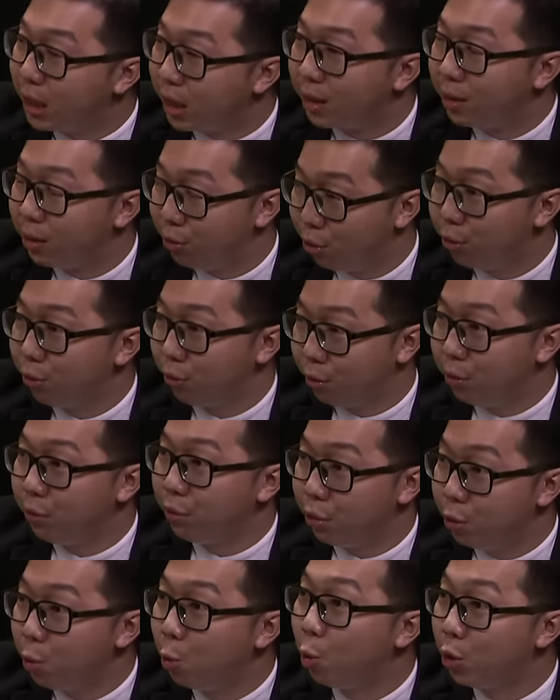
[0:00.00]
成去就
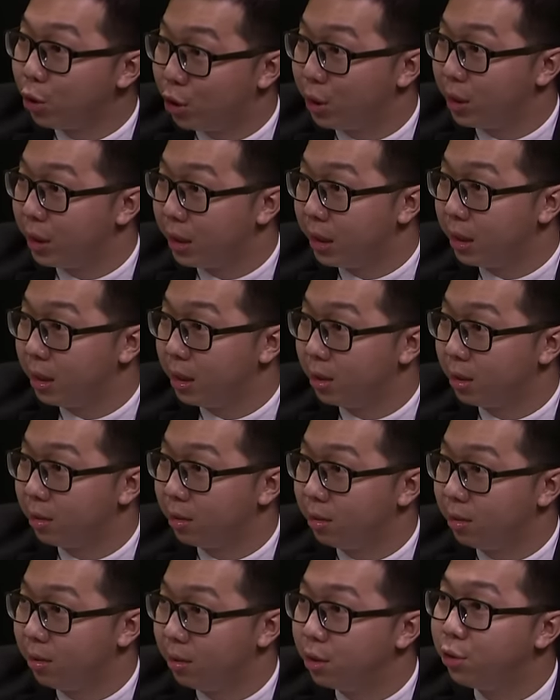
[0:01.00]
去落实这个
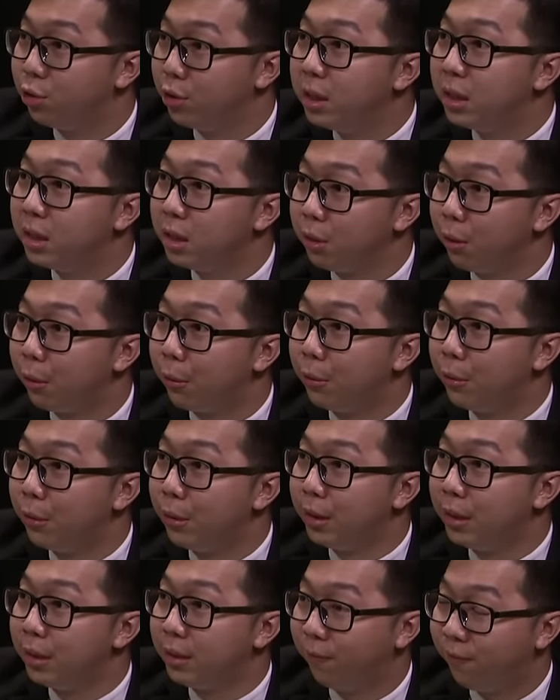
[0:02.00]
资讯自由
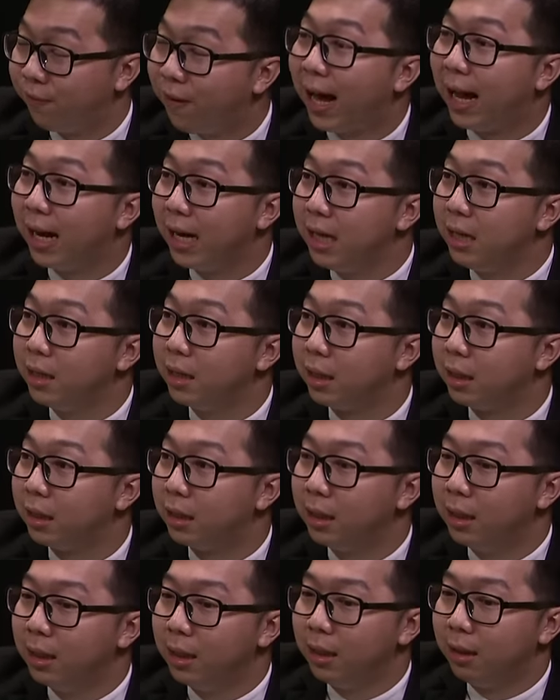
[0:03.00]
法令呢？
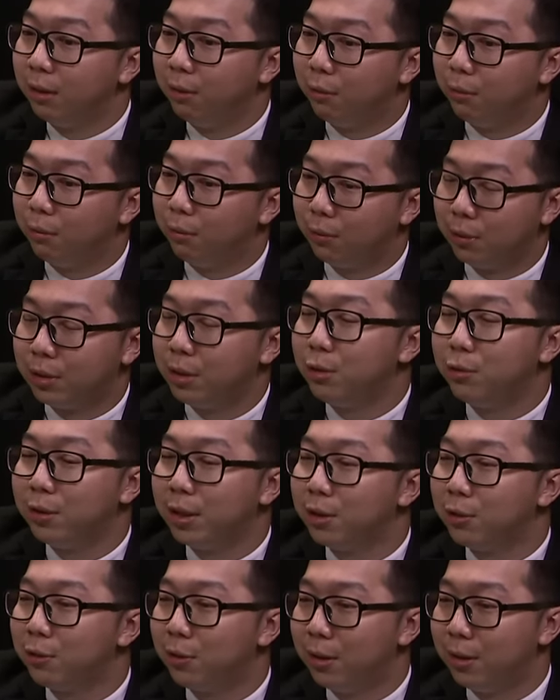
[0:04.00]
我是觉
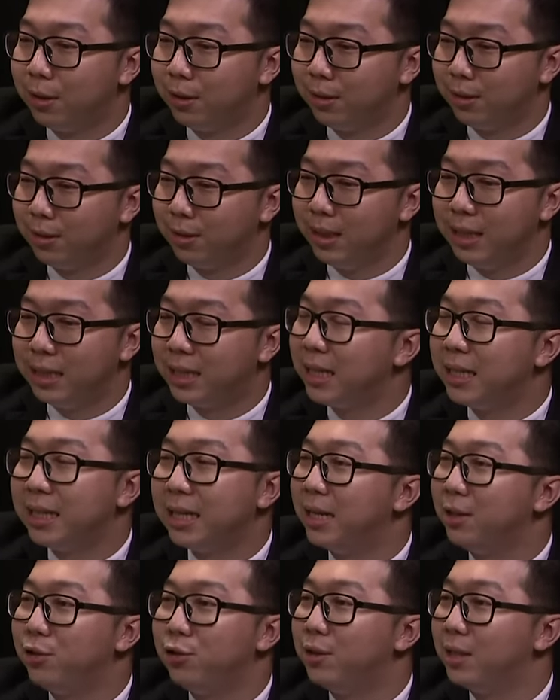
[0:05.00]
得说以现
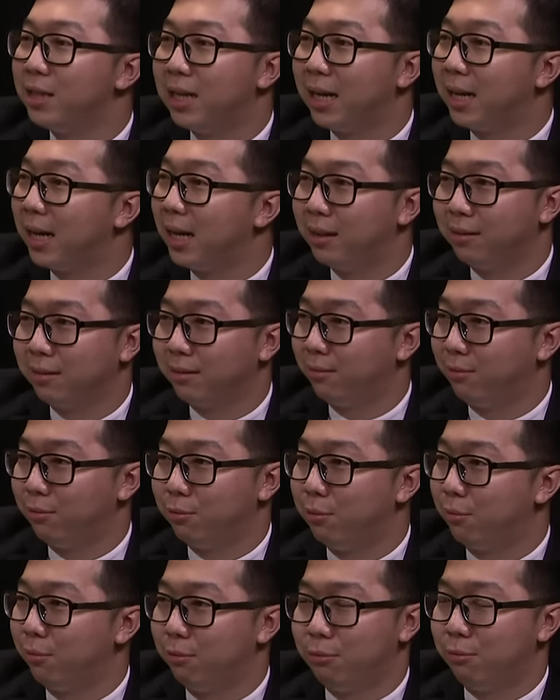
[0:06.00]
在的局势来看。
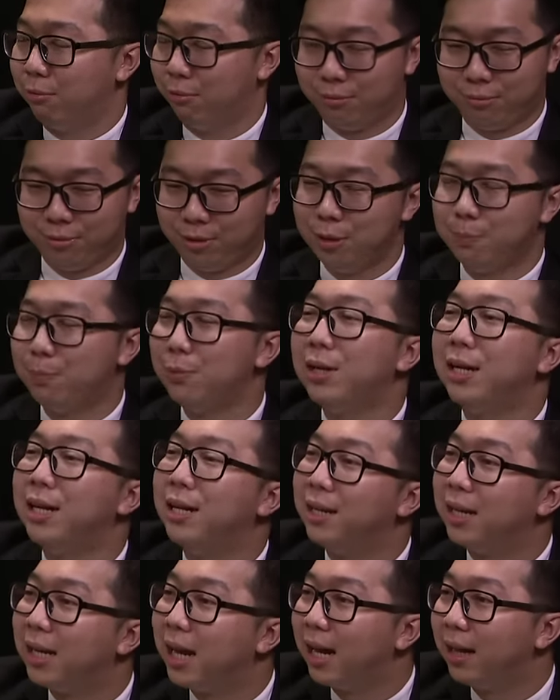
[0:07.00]
是不可
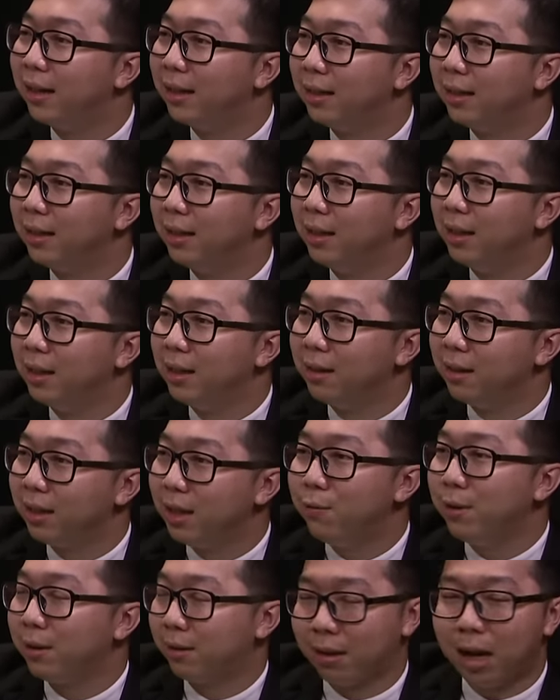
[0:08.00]
能的啦，是不可能，
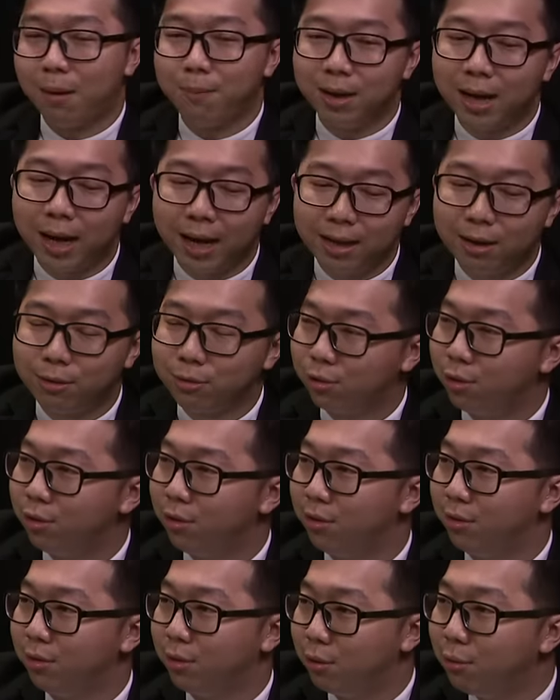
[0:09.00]
因为他们还要
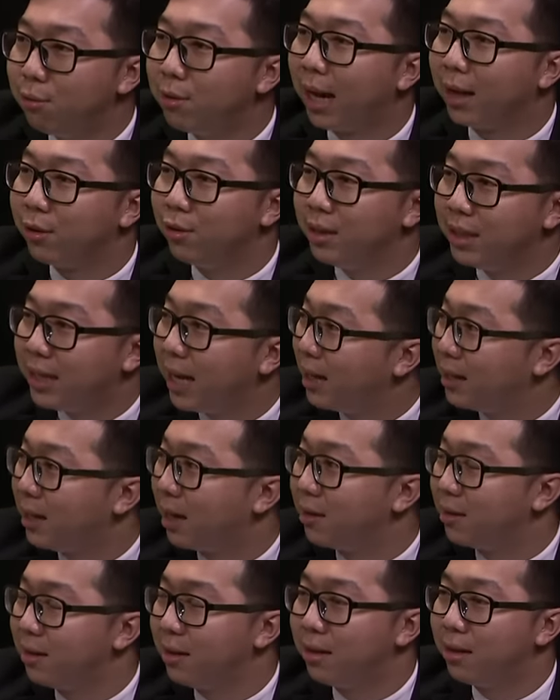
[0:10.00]
去修改、去加
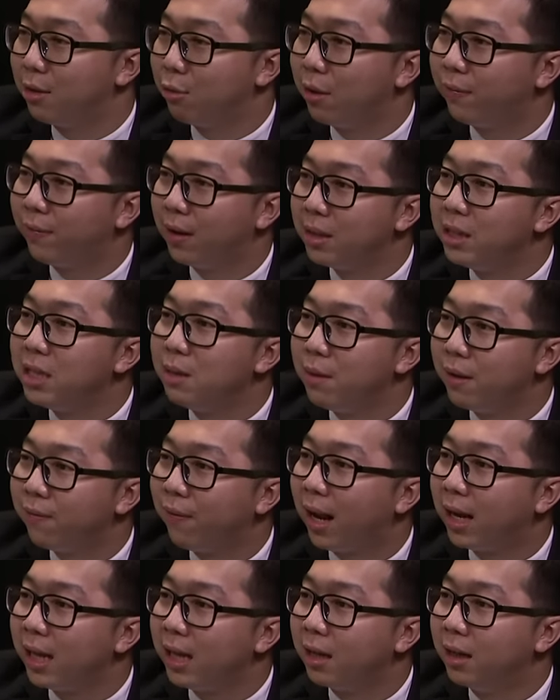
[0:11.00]
强这一个官方机密
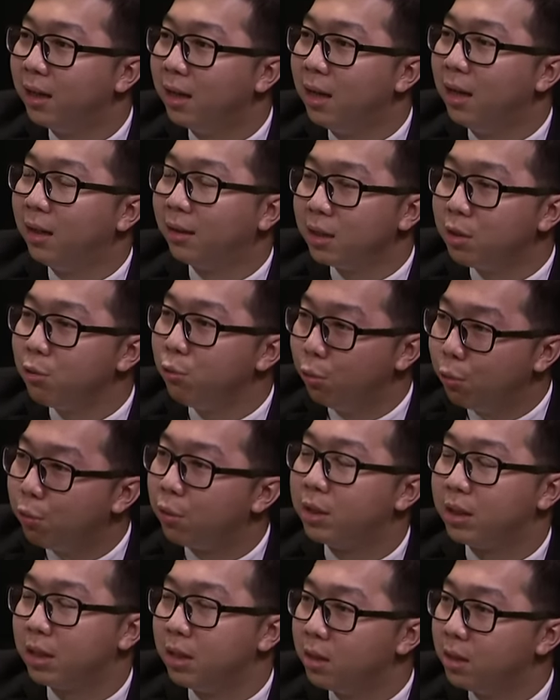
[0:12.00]
法令。但是如
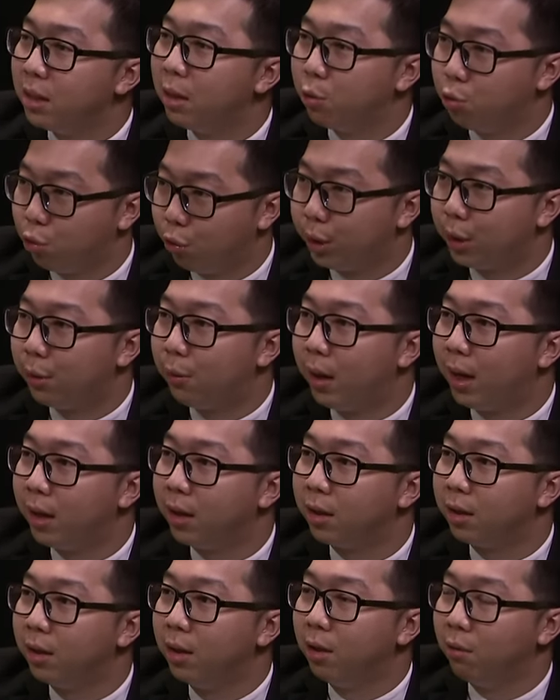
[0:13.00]
果真的是要做的话
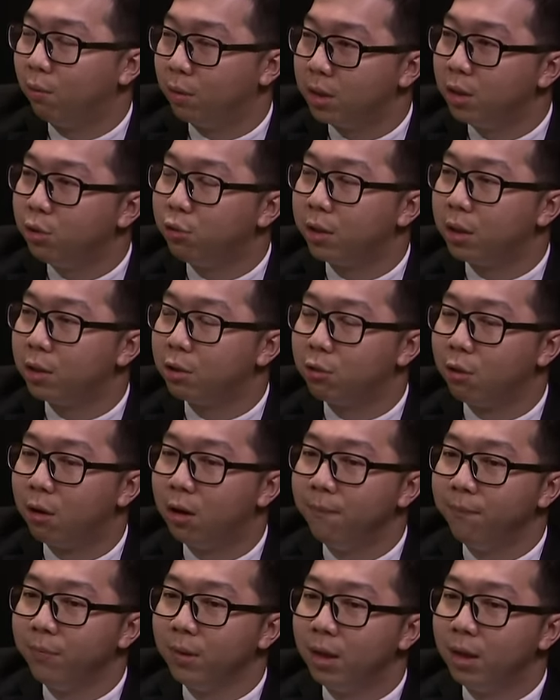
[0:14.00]
呢，我是觉得说，